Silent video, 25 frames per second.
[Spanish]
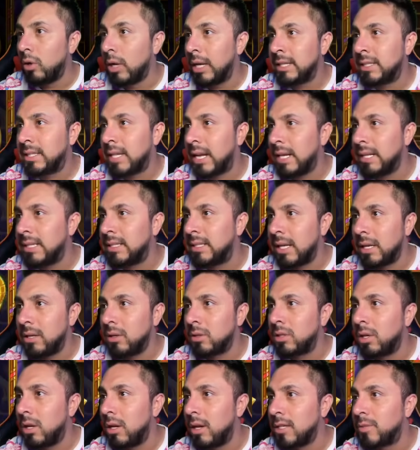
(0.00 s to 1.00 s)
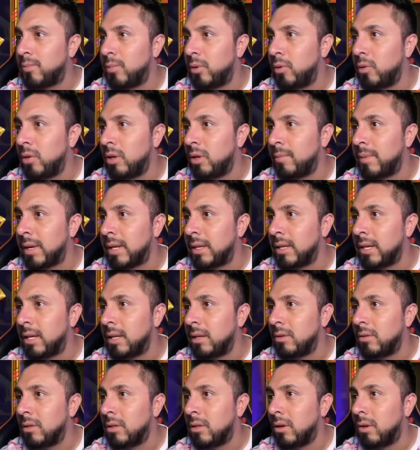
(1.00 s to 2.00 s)
esta lista yo se las puedo ir
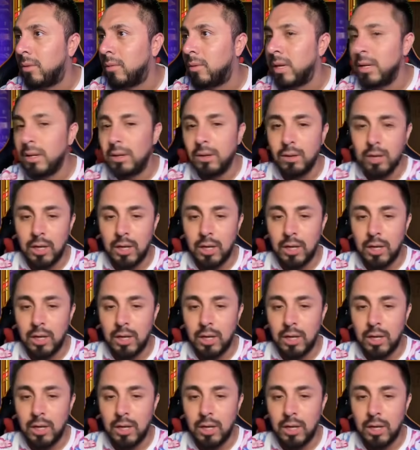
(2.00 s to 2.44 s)
mandando, es lo bueno.